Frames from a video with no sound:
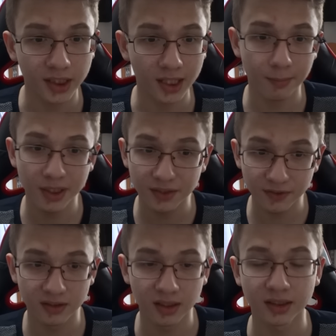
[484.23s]
Yani beni
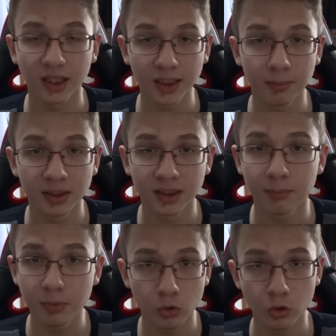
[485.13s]
Twitter'dan takip edin
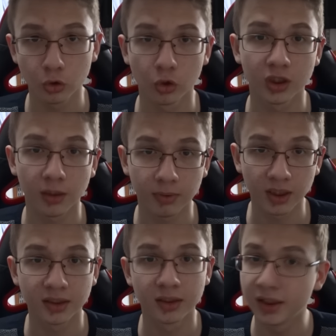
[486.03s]
ki bir sonraki soru cevabı
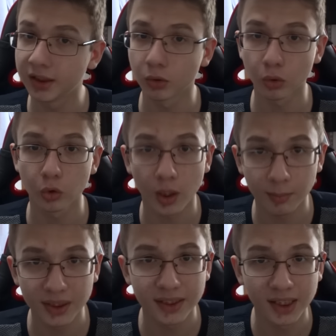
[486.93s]
da siz de soru
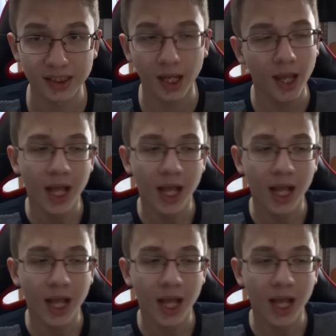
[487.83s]
sorabilirsiniz.